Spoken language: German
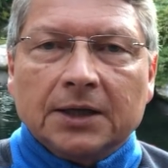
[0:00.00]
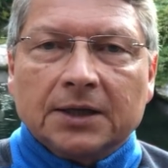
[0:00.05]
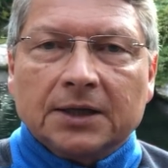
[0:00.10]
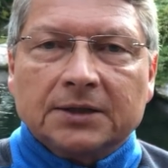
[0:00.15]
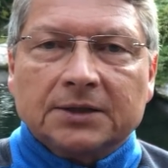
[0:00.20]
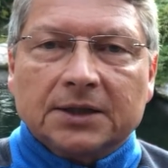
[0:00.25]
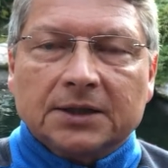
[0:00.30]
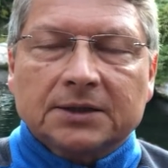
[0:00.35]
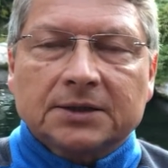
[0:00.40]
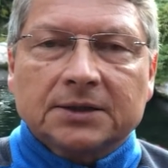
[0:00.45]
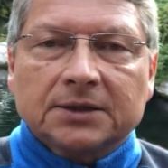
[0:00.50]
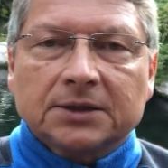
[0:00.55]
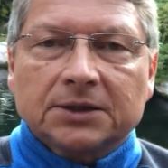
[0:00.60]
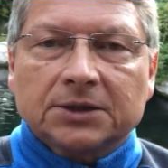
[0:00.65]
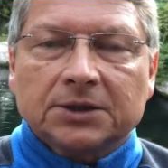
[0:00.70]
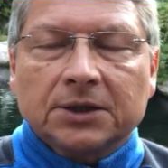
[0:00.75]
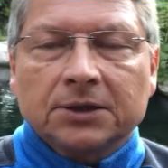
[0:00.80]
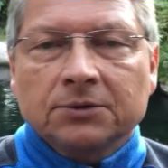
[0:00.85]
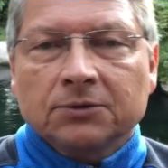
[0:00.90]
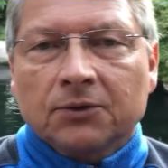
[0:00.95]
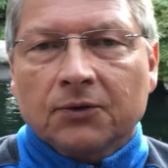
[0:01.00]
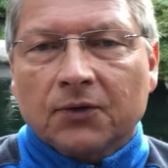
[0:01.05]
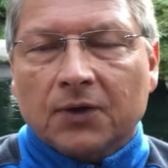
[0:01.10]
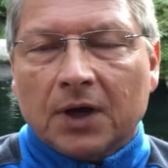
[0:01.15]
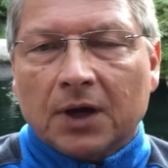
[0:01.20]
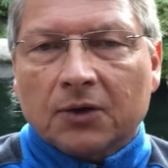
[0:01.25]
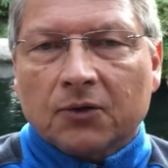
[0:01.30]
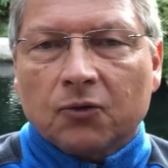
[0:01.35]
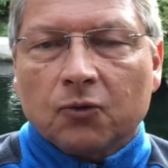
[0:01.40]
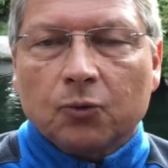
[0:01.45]
dann setzen sie sich hin und
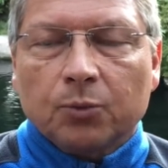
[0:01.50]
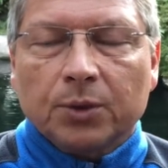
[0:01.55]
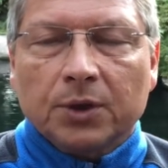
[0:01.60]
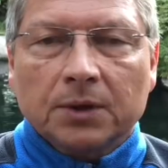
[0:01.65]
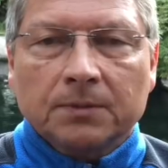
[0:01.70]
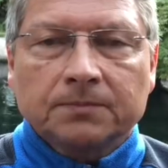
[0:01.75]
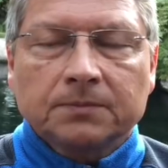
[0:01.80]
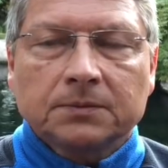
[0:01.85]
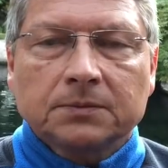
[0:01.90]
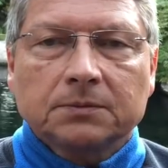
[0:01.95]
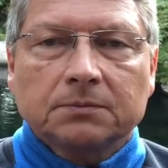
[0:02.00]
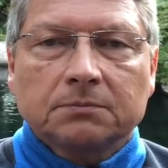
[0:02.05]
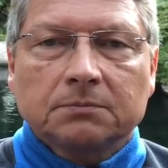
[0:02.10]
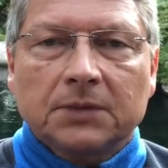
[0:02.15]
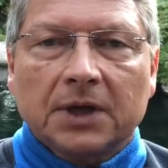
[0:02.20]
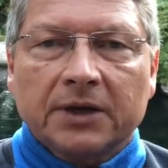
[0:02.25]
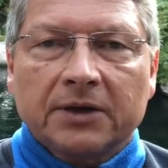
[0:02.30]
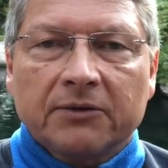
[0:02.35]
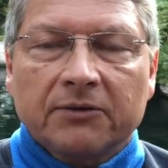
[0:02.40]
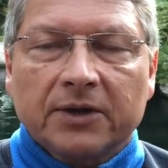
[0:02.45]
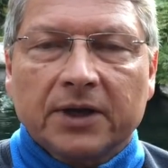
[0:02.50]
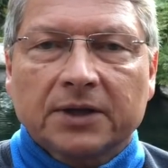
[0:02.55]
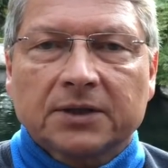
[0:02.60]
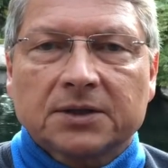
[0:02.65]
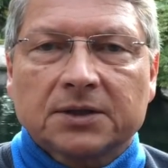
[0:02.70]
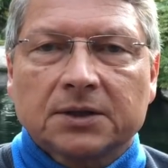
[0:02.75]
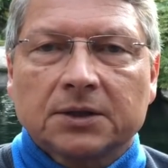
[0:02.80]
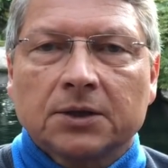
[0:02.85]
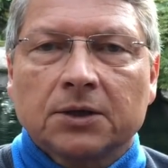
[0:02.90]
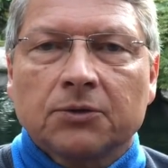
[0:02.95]
sagen, super, meine
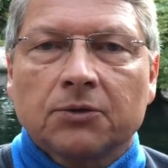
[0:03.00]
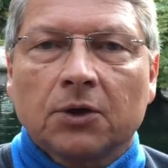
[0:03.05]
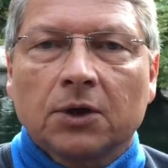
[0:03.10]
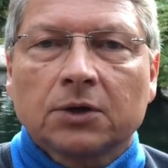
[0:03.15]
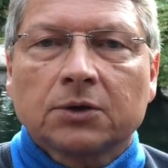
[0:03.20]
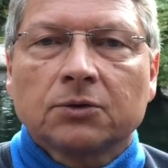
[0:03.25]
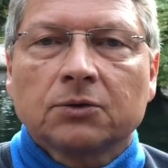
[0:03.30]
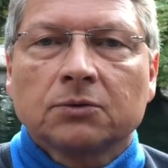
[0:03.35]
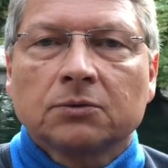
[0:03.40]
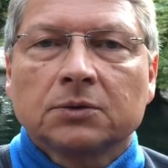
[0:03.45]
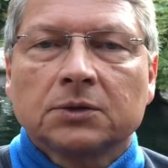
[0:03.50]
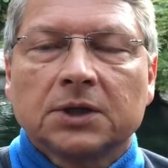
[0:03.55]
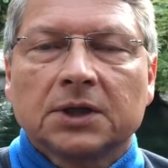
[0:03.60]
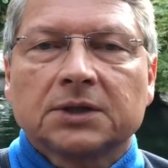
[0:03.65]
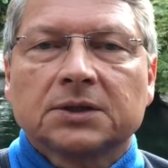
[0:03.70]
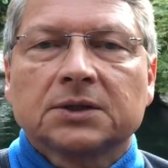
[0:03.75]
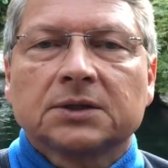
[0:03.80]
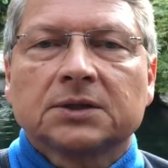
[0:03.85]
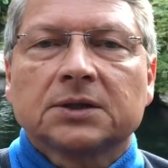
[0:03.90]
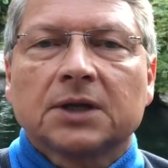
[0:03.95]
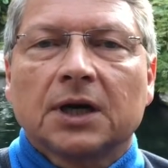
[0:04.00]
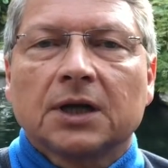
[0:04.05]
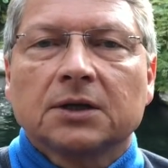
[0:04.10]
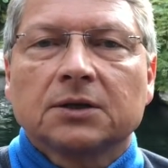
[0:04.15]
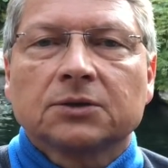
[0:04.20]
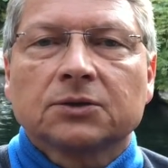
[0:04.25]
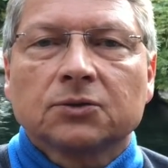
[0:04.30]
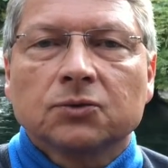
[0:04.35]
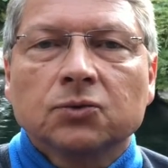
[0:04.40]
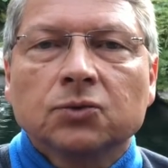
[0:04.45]
Werte sind in Ordnung, jetzt ist
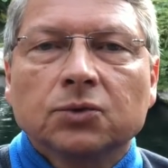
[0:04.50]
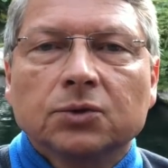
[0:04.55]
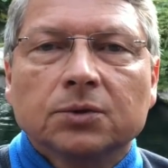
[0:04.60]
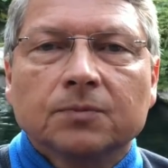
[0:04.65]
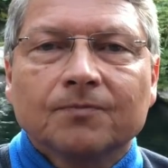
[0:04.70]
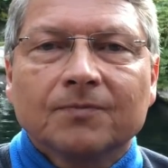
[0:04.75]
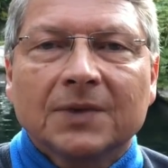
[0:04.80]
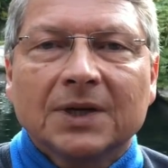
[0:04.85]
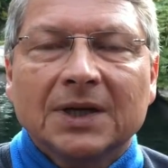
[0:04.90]
alles gut.